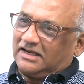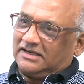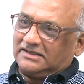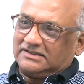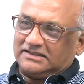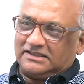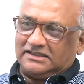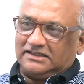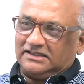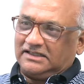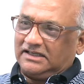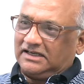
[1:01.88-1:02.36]

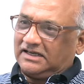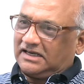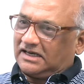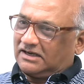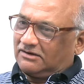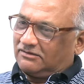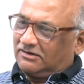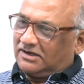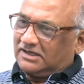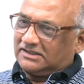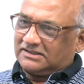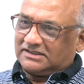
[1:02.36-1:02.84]
కలిసింది
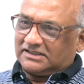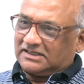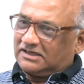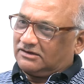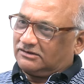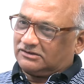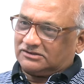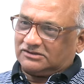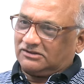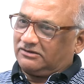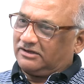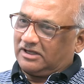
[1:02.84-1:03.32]
కలవాల్సిన
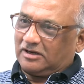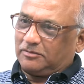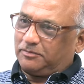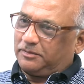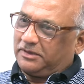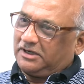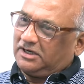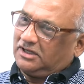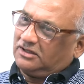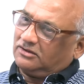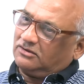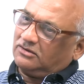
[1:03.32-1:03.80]
అవసరం
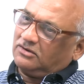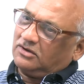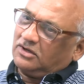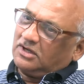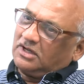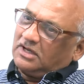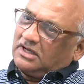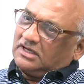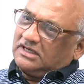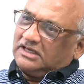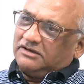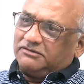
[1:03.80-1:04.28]
ఏర్పడలేదు
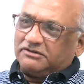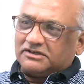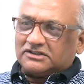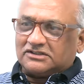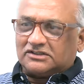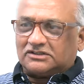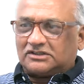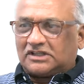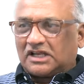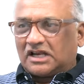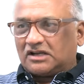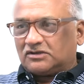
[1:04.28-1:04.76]
ఈవెన్
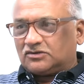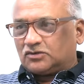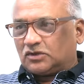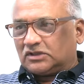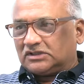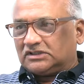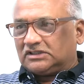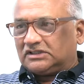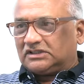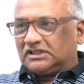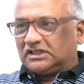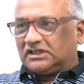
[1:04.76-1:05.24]
తన
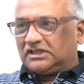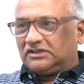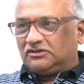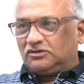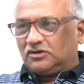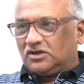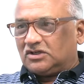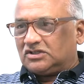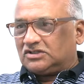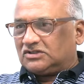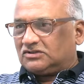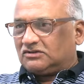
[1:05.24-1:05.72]
సొంత
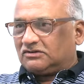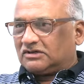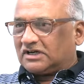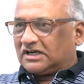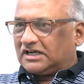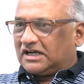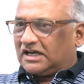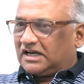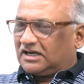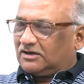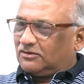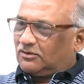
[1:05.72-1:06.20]

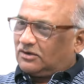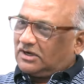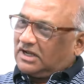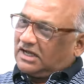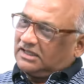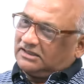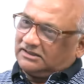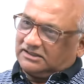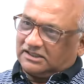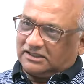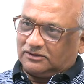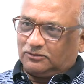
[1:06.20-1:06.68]
నియోజకవర్గాన్ని కూడా
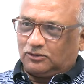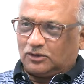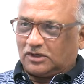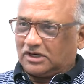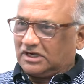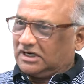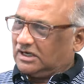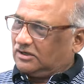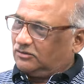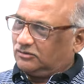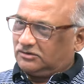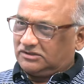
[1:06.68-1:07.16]
అంతే
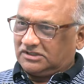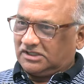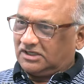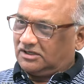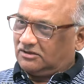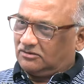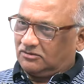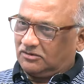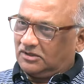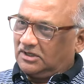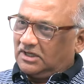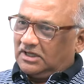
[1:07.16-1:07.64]
దూరంగా
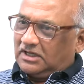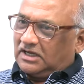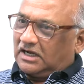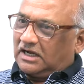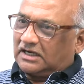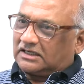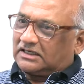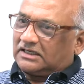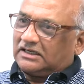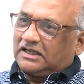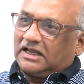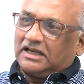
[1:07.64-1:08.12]
ఉంచాడు
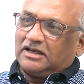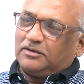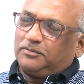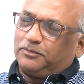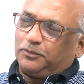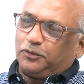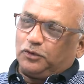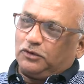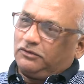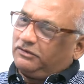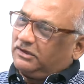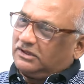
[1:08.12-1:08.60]
అట్లానే
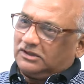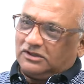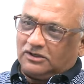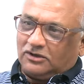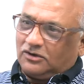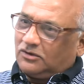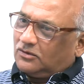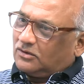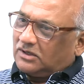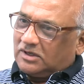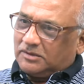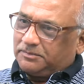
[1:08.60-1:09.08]

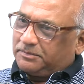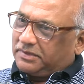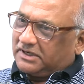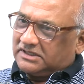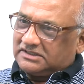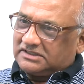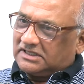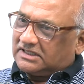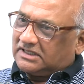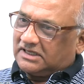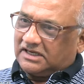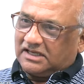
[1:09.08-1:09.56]
పులివెందుల్లో కూడా
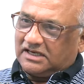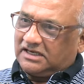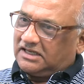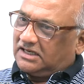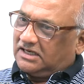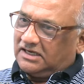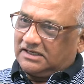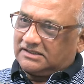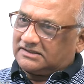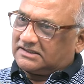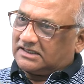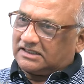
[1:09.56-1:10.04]
ప్రజల దగ్గరికి
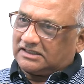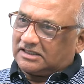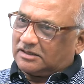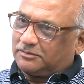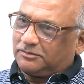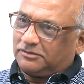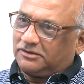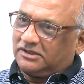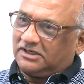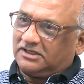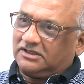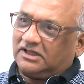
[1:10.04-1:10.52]
వెళ్ళిన
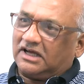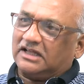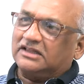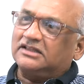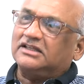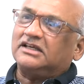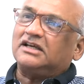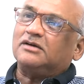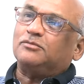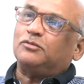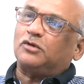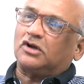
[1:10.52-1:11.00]
సందర్భం లేదు
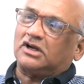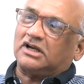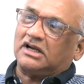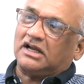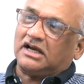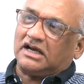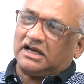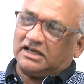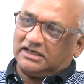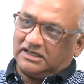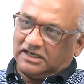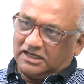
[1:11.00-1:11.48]
అందుకే మొన్న
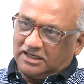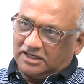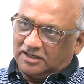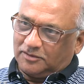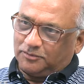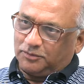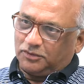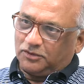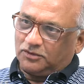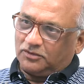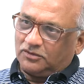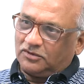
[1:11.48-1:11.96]
ఆయన
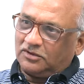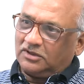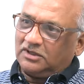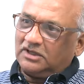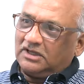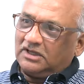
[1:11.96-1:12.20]
వెళ్ళినప్పుడు